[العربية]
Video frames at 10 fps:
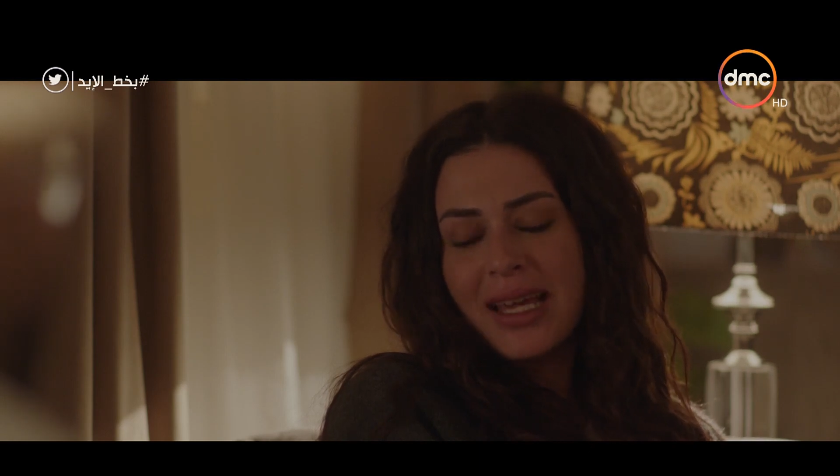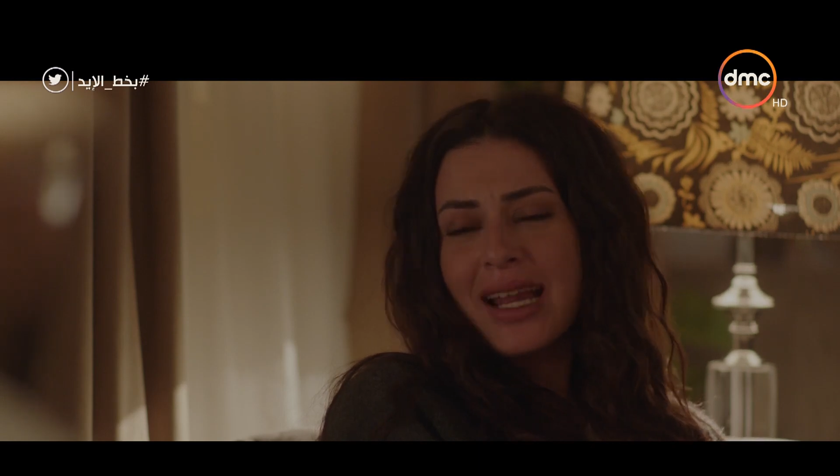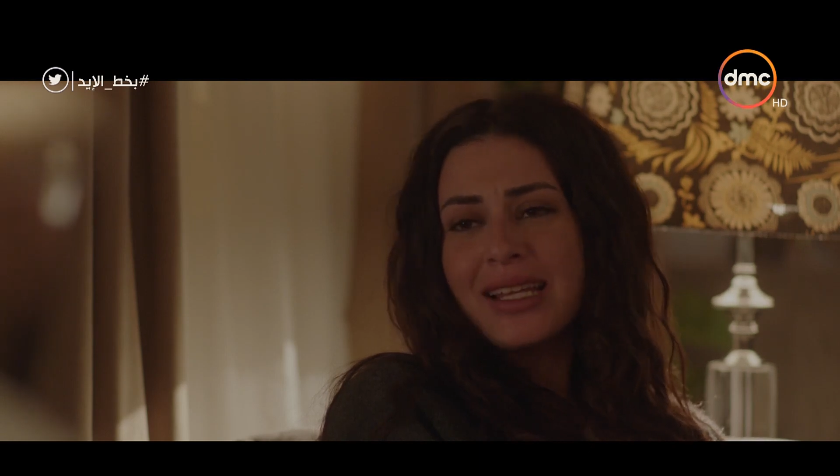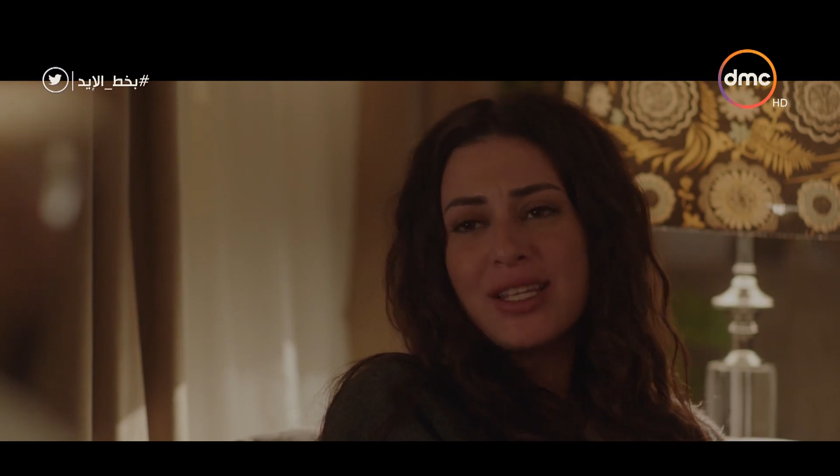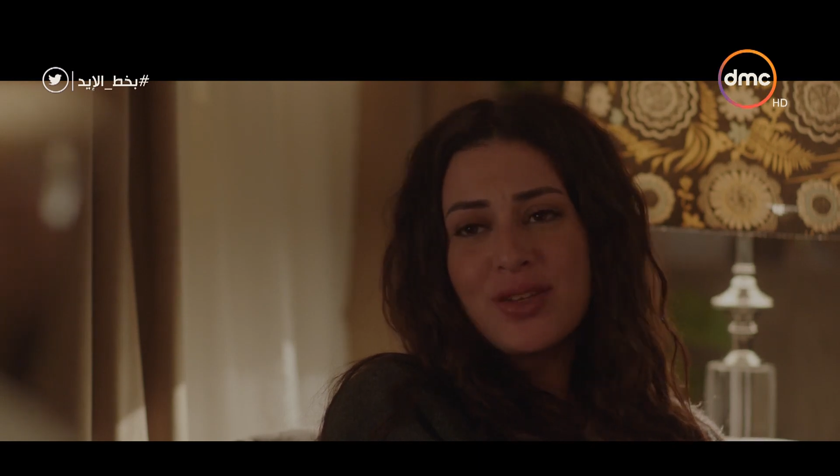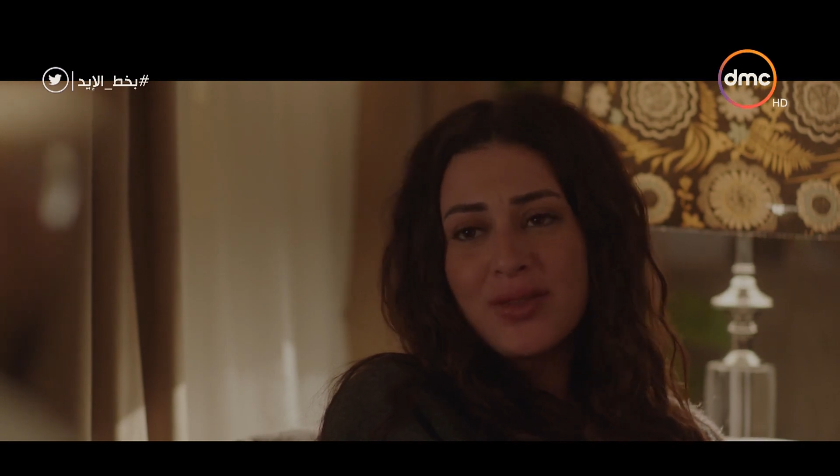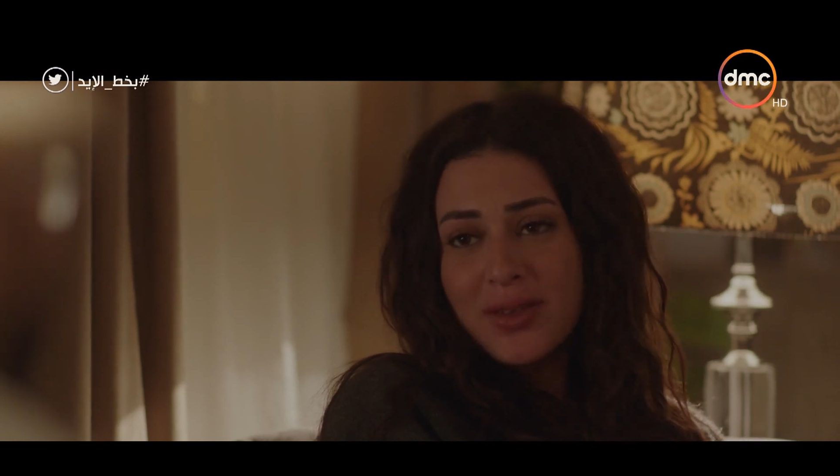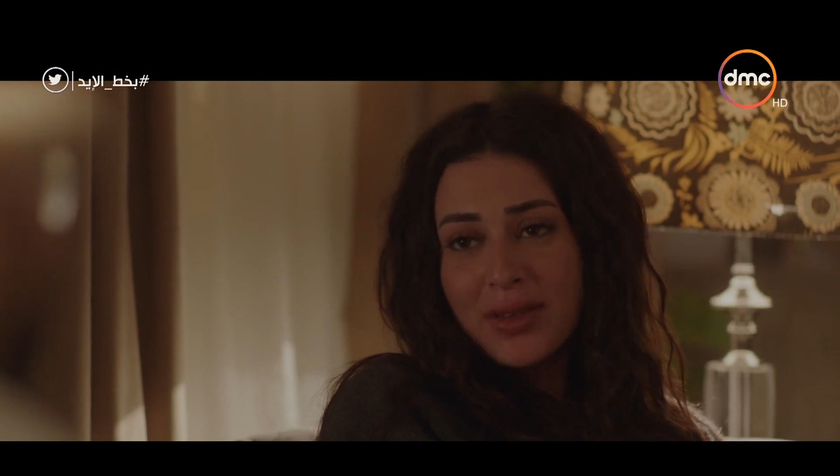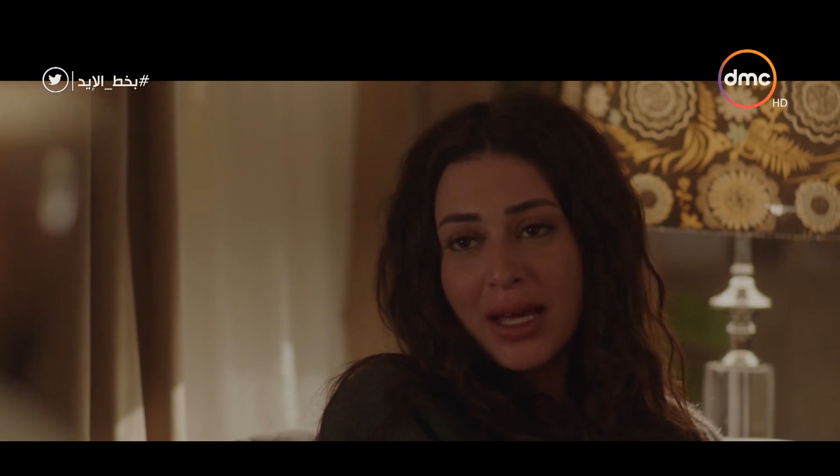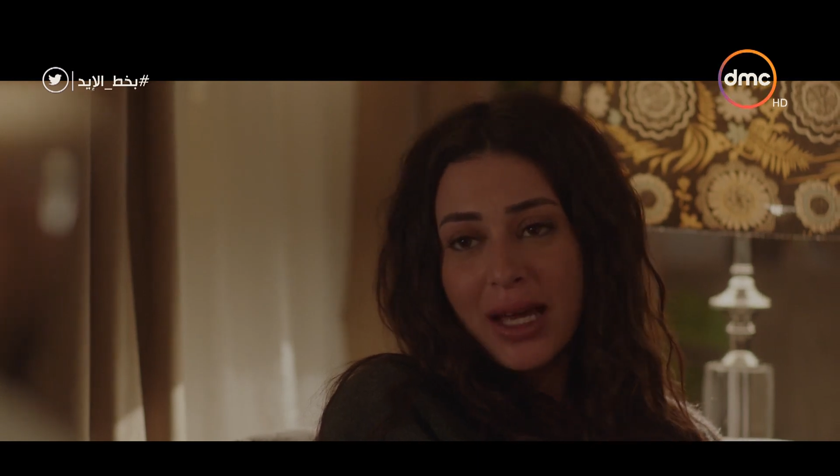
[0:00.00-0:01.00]
يعني انا اكتشفت
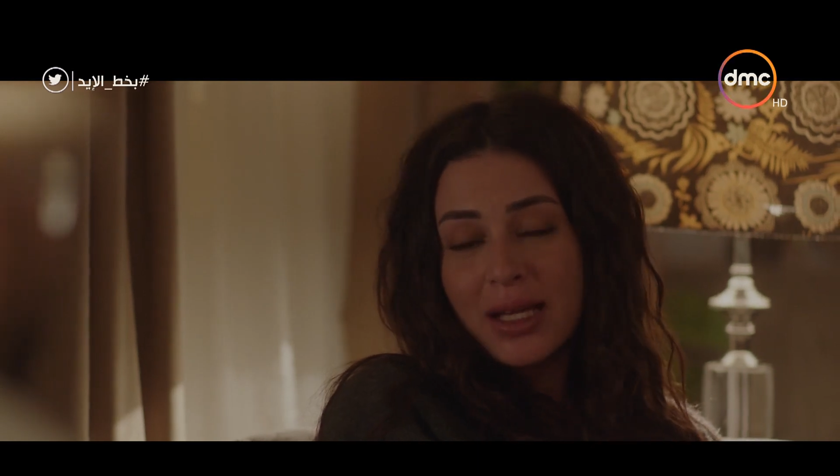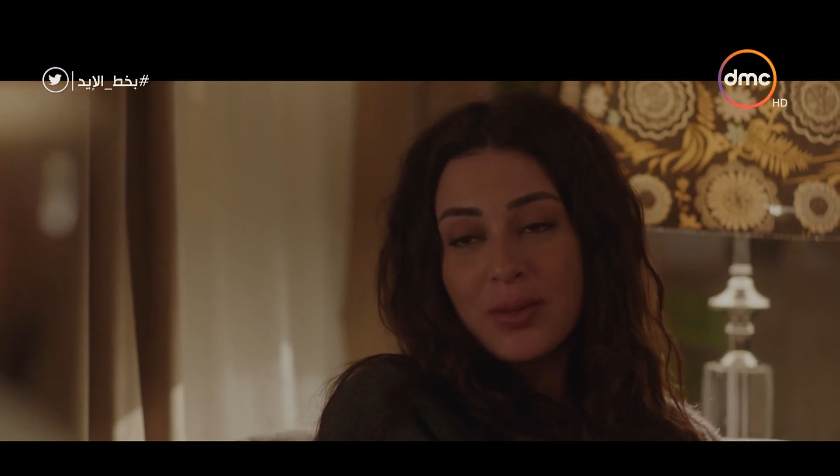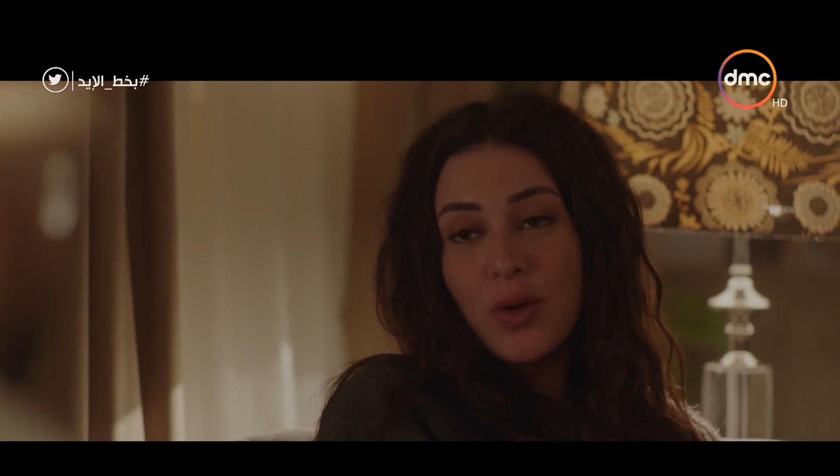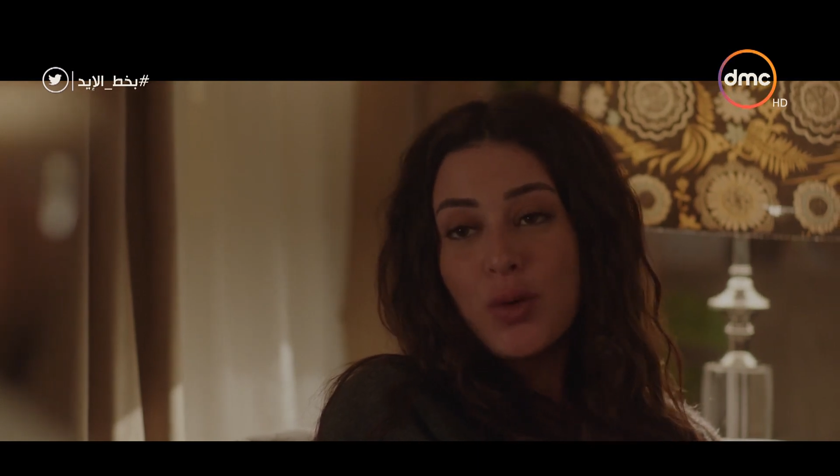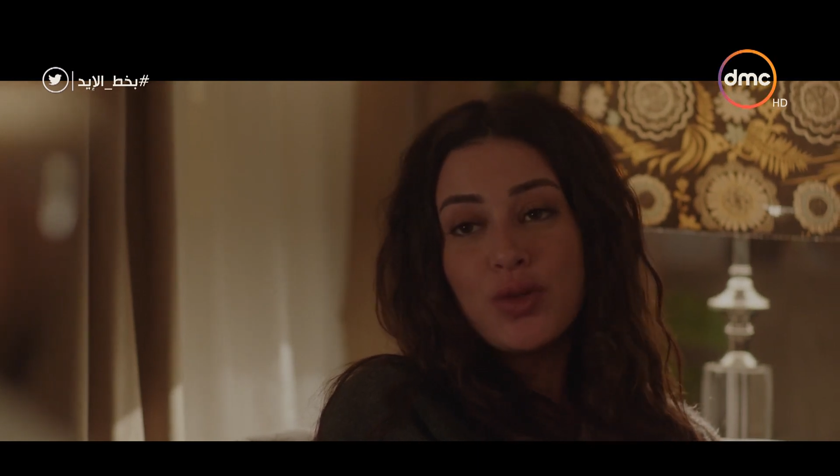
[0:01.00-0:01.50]
فيك حاجات ما